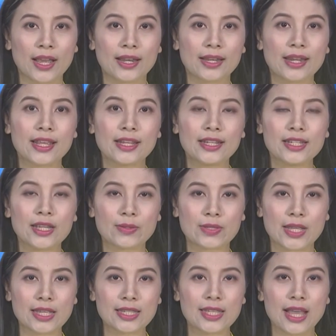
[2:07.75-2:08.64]
Đến chào
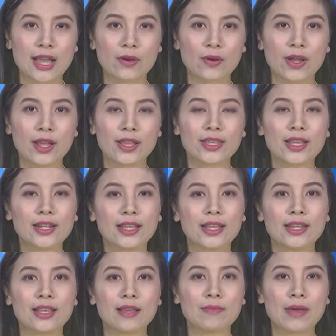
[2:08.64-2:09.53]
xã giao nhân
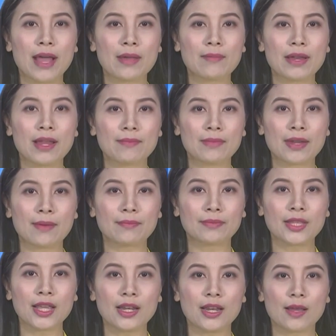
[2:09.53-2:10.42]
kỷ niệm 25 năm
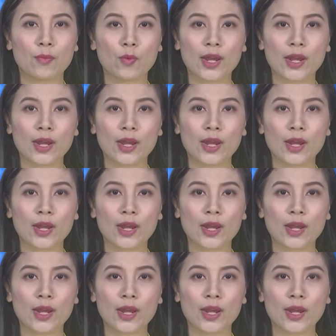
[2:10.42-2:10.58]
thiết lập